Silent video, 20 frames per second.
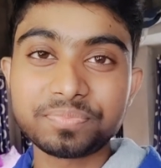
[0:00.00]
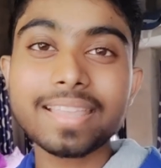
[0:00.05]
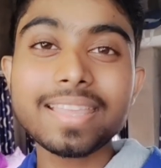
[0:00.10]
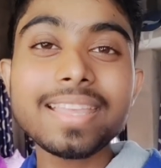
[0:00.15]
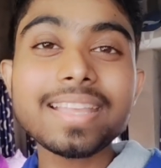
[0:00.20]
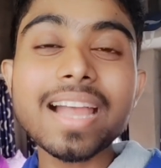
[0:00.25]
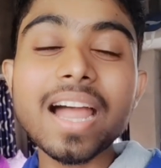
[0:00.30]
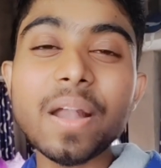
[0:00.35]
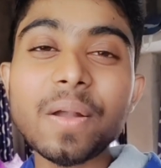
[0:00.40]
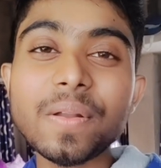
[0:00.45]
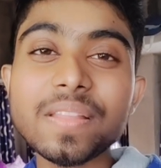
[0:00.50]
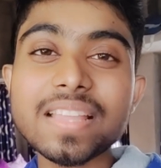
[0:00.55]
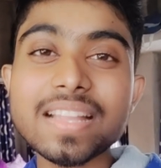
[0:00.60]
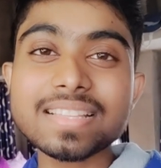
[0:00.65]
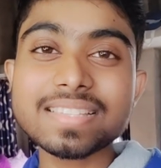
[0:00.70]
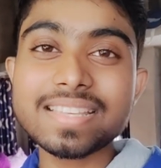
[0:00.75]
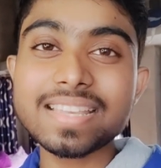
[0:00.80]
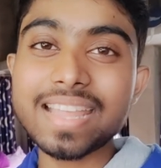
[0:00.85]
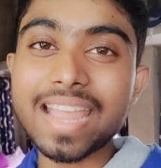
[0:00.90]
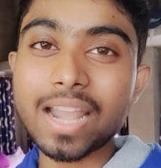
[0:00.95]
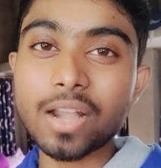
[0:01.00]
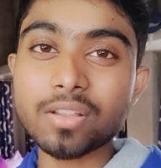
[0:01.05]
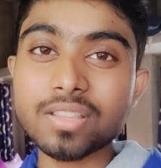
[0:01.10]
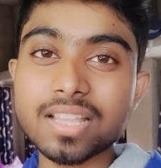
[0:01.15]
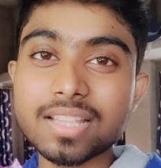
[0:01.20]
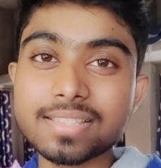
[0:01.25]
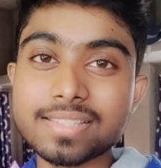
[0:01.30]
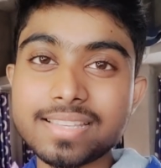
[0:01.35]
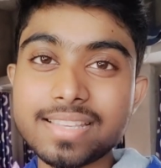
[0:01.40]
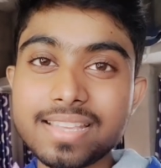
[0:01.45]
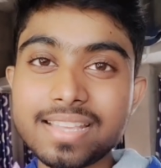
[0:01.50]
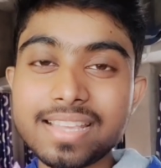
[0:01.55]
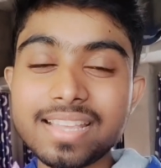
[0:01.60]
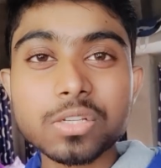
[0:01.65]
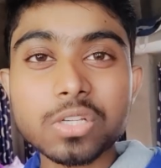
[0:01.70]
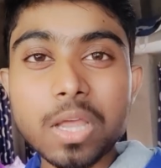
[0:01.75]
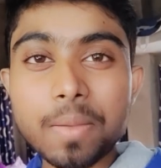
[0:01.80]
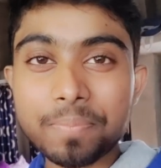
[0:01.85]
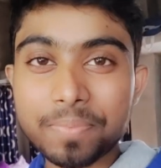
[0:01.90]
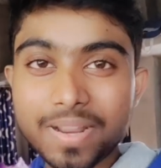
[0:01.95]
কি কারণে যাচ্ছি কেন যাচ্ছি
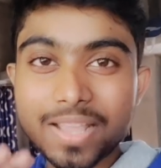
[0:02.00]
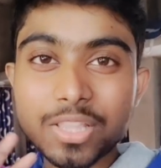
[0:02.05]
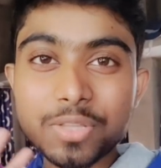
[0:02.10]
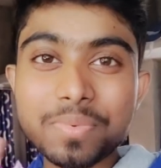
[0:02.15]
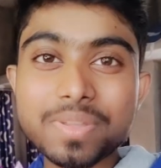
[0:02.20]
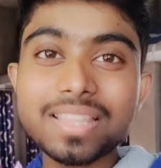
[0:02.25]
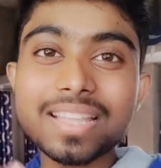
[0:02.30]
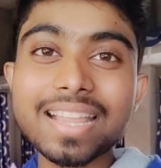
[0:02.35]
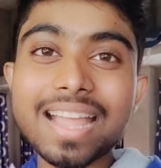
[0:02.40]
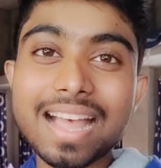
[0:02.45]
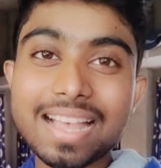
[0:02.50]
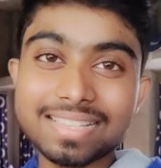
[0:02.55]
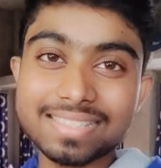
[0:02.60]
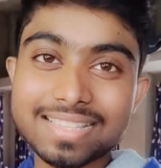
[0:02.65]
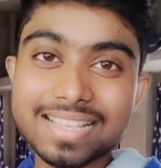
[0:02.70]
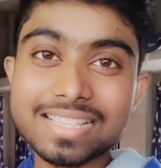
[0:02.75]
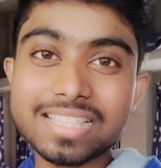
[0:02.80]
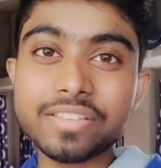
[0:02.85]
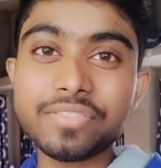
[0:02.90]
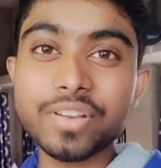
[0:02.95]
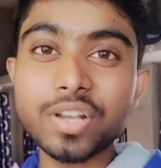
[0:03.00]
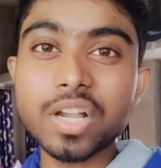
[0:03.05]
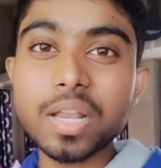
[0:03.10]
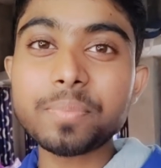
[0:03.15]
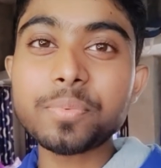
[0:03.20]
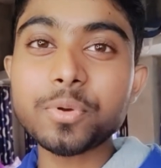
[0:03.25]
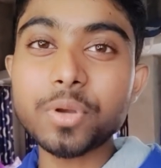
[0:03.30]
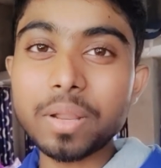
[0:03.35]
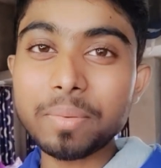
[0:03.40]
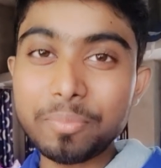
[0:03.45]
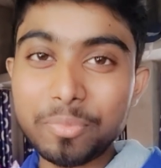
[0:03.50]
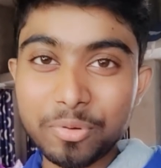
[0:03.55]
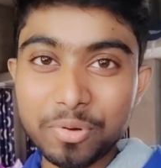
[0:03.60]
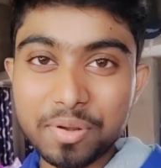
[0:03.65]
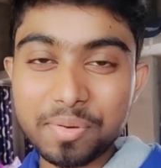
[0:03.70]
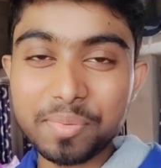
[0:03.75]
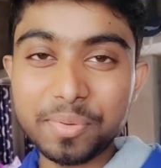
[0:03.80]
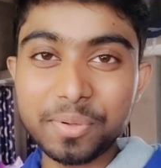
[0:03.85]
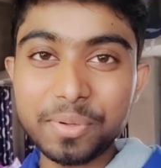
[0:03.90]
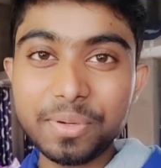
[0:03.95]
সবটাই তোমাদেরকে আস্তে আস্তে ভিডিওটা পুরোটা
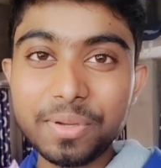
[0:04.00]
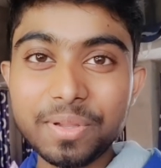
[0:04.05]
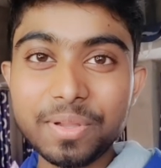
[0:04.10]
বলবো